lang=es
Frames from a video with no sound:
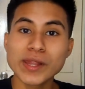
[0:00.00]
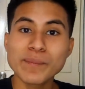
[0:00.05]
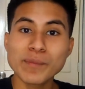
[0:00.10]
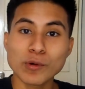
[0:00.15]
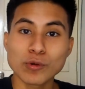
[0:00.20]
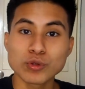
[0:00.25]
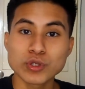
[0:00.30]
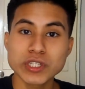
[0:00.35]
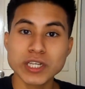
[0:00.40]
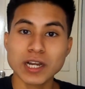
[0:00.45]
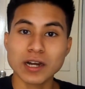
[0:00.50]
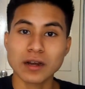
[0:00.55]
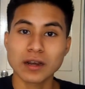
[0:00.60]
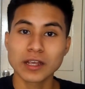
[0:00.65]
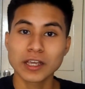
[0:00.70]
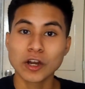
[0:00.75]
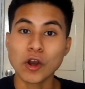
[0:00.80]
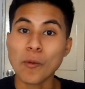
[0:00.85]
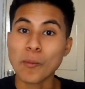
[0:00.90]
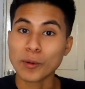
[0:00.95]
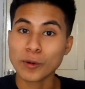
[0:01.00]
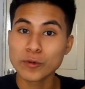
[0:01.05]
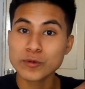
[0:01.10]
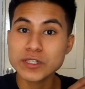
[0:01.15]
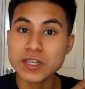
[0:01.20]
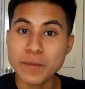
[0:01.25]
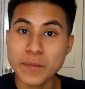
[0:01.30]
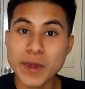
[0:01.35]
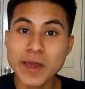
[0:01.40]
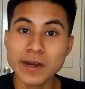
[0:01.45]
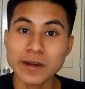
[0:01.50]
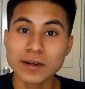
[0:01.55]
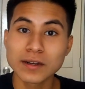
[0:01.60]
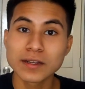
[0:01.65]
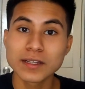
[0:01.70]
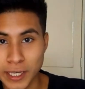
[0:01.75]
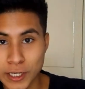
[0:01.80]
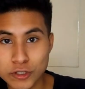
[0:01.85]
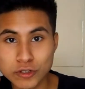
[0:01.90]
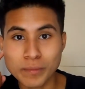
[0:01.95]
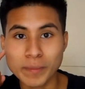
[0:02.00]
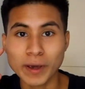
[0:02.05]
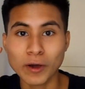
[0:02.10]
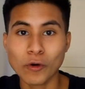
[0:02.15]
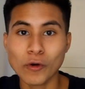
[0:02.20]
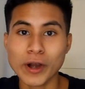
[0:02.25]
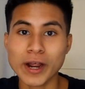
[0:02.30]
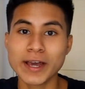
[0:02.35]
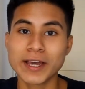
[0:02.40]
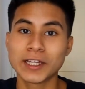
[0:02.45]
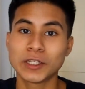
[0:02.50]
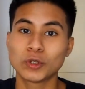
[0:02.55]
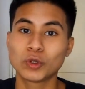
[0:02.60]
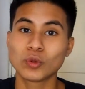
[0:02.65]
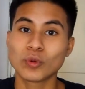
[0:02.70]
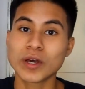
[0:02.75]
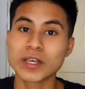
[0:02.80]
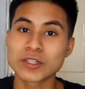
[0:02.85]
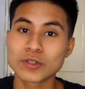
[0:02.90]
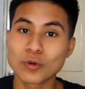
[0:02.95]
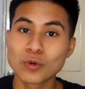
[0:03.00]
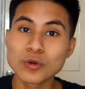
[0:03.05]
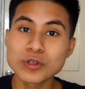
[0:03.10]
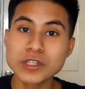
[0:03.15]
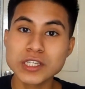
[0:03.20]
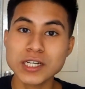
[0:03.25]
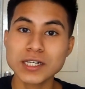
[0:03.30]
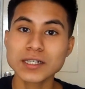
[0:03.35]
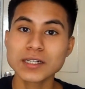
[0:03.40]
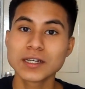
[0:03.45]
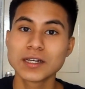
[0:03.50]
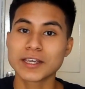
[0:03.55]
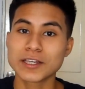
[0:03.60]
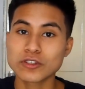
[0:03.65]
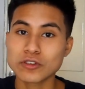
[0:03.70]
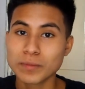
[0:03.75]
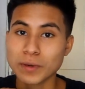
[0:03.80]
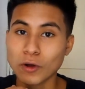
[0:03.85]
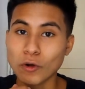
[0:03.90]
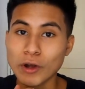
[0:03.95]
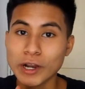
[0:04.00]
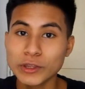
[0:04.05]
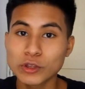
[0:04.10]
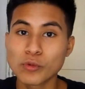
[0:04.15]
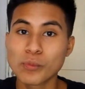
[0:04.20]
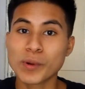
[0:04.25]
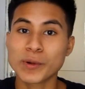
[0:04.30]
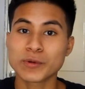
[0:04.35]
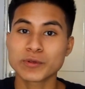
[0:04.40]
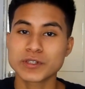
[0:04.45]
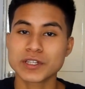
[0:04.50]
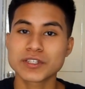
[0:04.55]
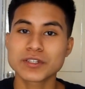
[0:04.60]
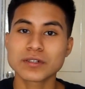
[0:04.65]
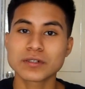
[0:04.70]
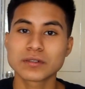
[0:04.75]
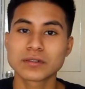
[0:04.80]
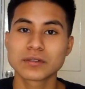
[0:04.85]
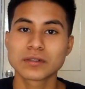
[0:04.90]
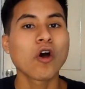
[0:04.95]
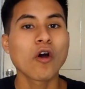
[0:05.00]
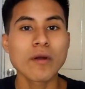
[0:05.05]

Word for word: puede pronunciar y lo pronuncia bien. Y eso mejora en tu escucha y eso mejora en tu pronunciación.